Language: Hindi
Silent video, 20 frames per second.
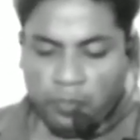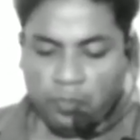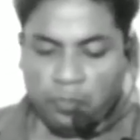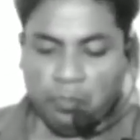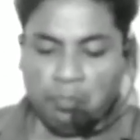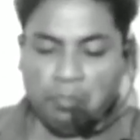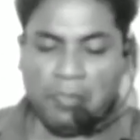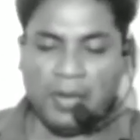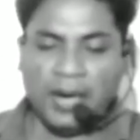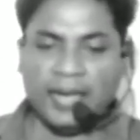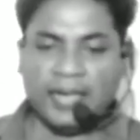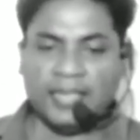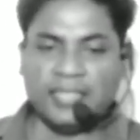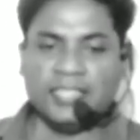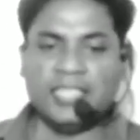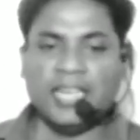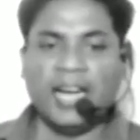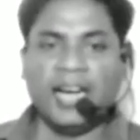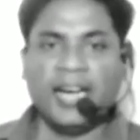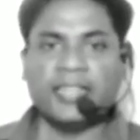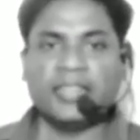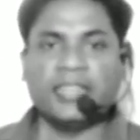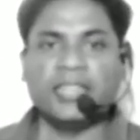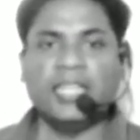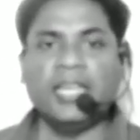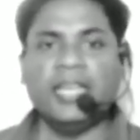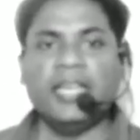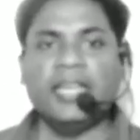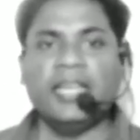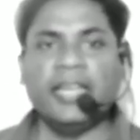मर
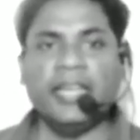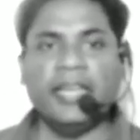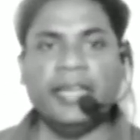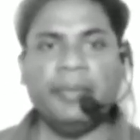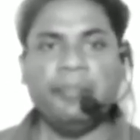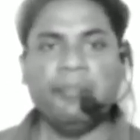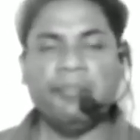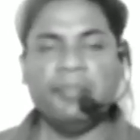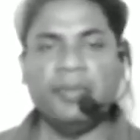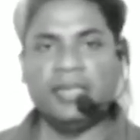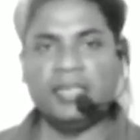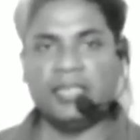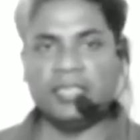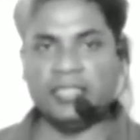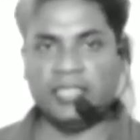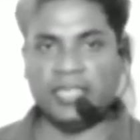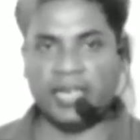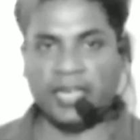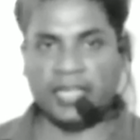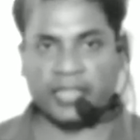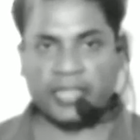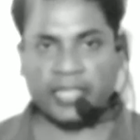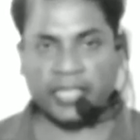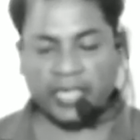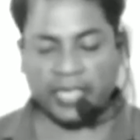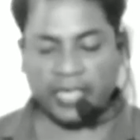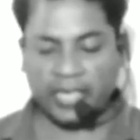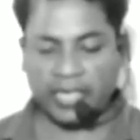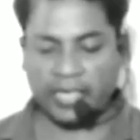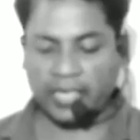जाते हैं मिट जाते
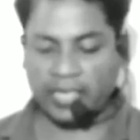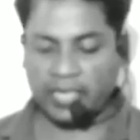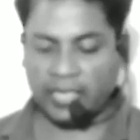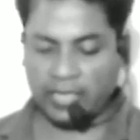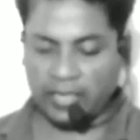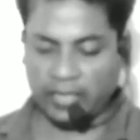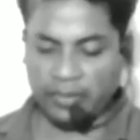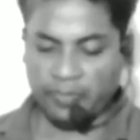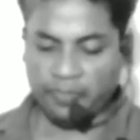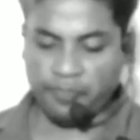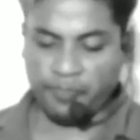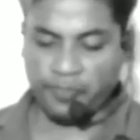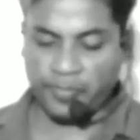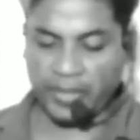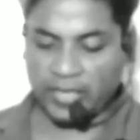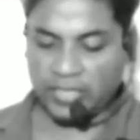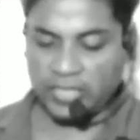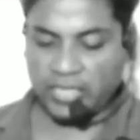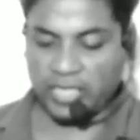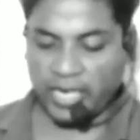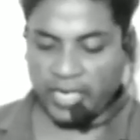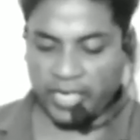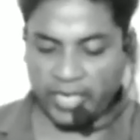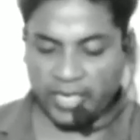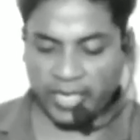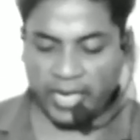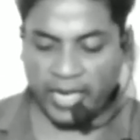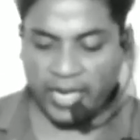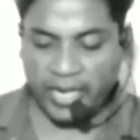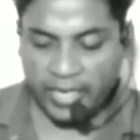हैं पर
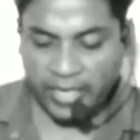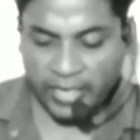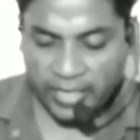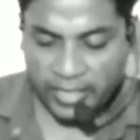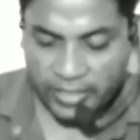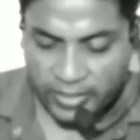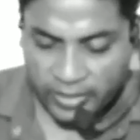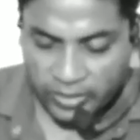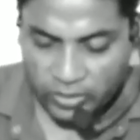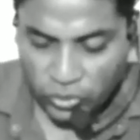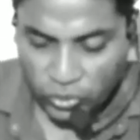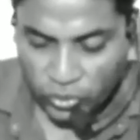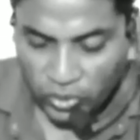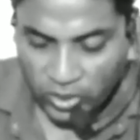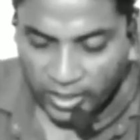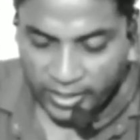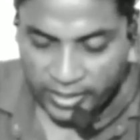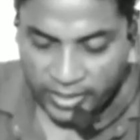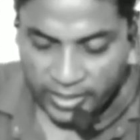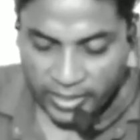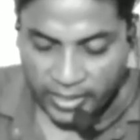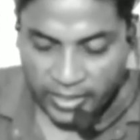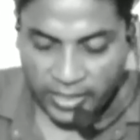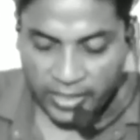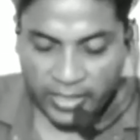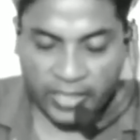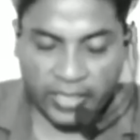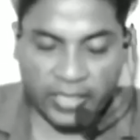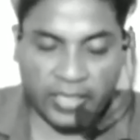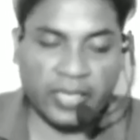झंडा नहीं झुकाते
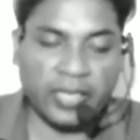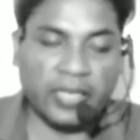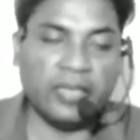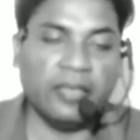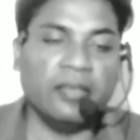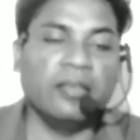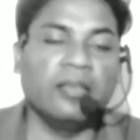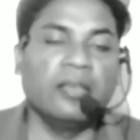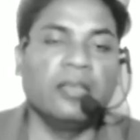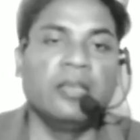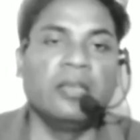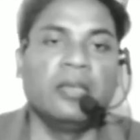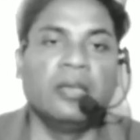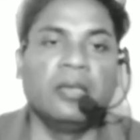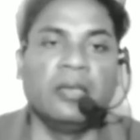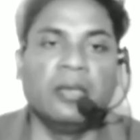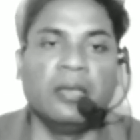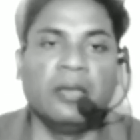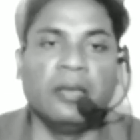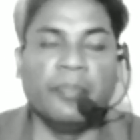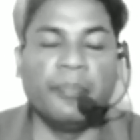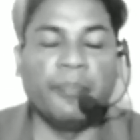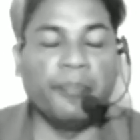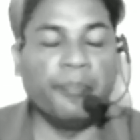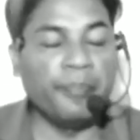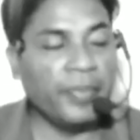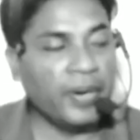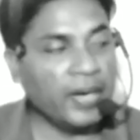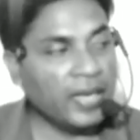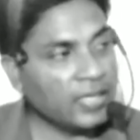हैं
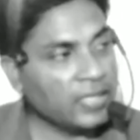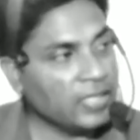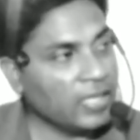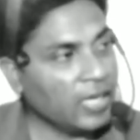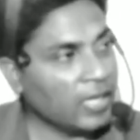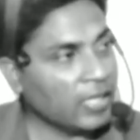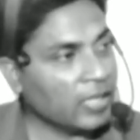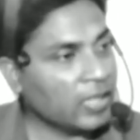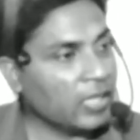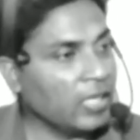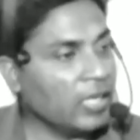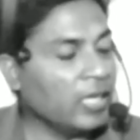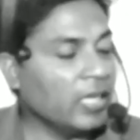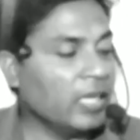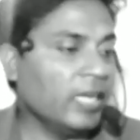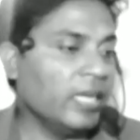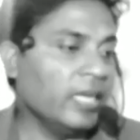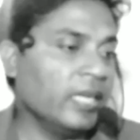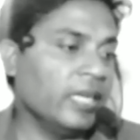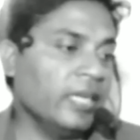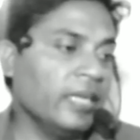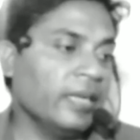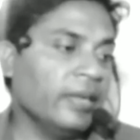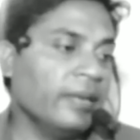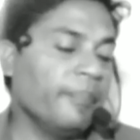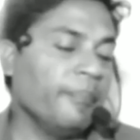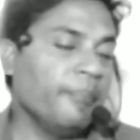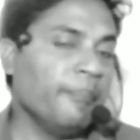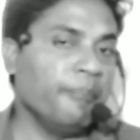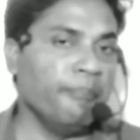मर जाते हैं
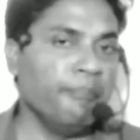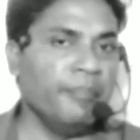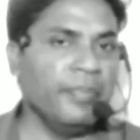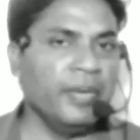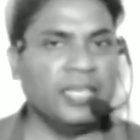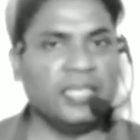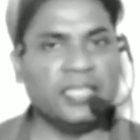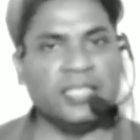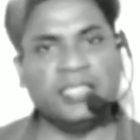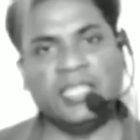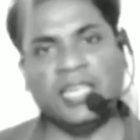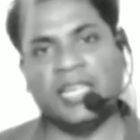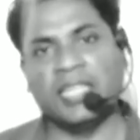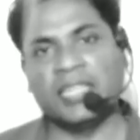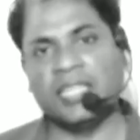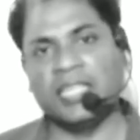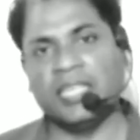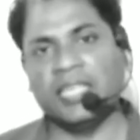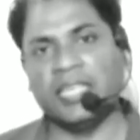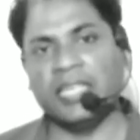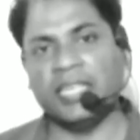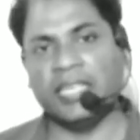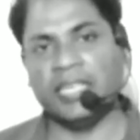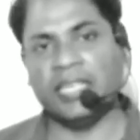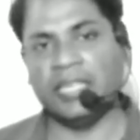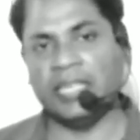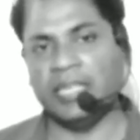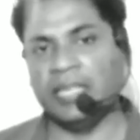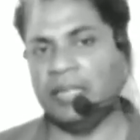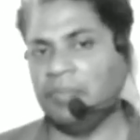मिट जाते
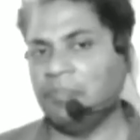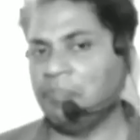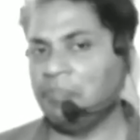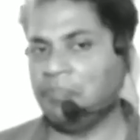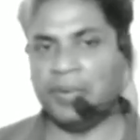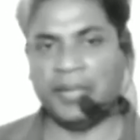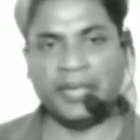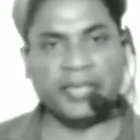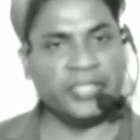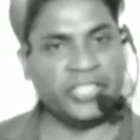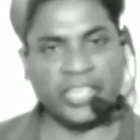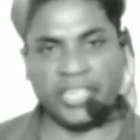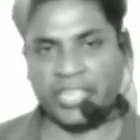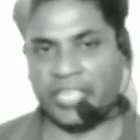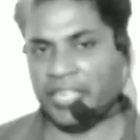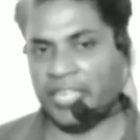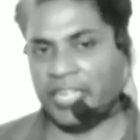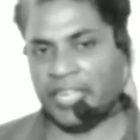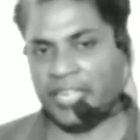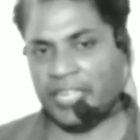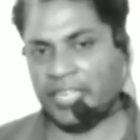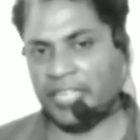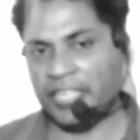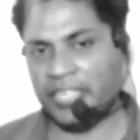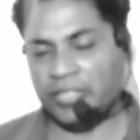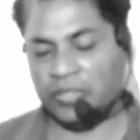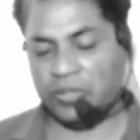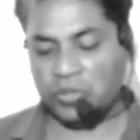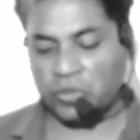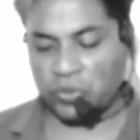हैं पर झंडा
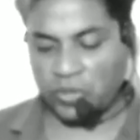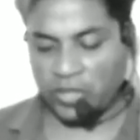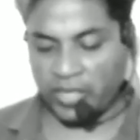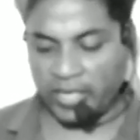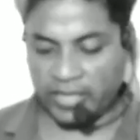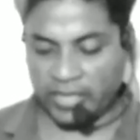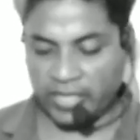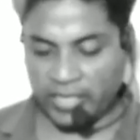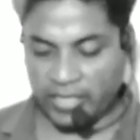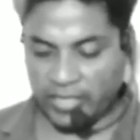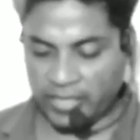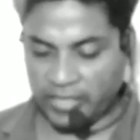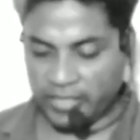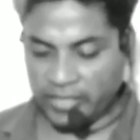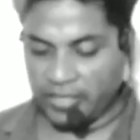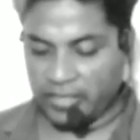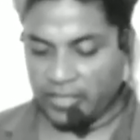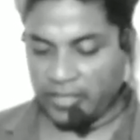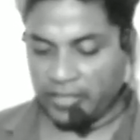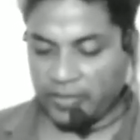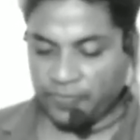नहीं झुकाते हैं